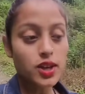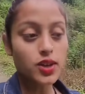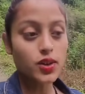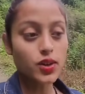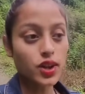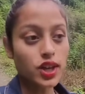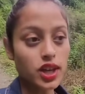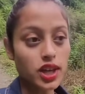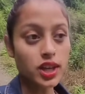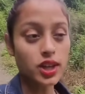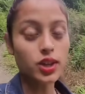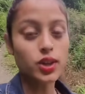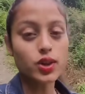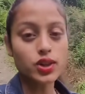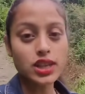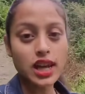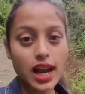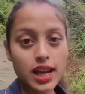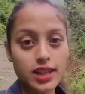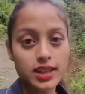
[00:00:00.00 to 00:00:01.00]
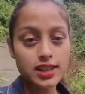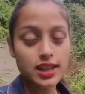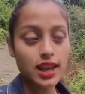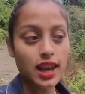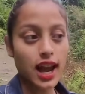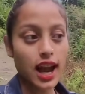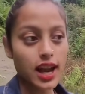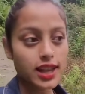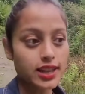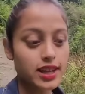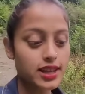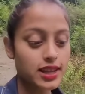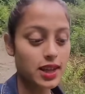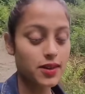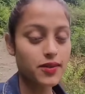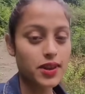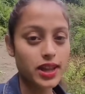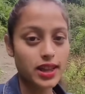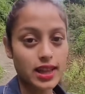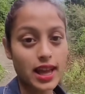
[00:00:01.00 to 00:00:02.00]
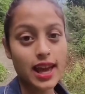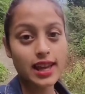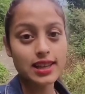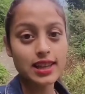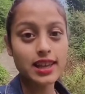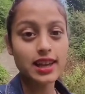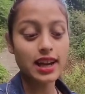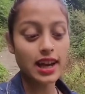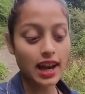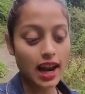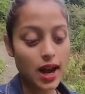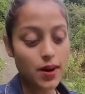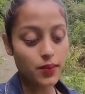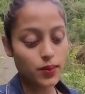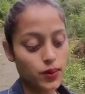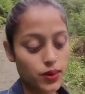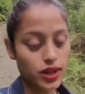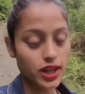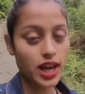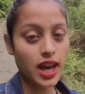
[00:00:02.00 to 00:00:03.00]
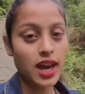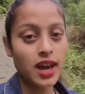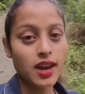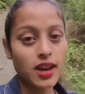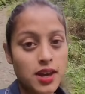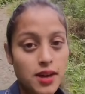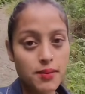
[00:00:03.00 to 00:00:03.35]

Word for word: क्योंकि दो चार दिन से लगातार तबीयत ऐसी ही ख़राब हो रही है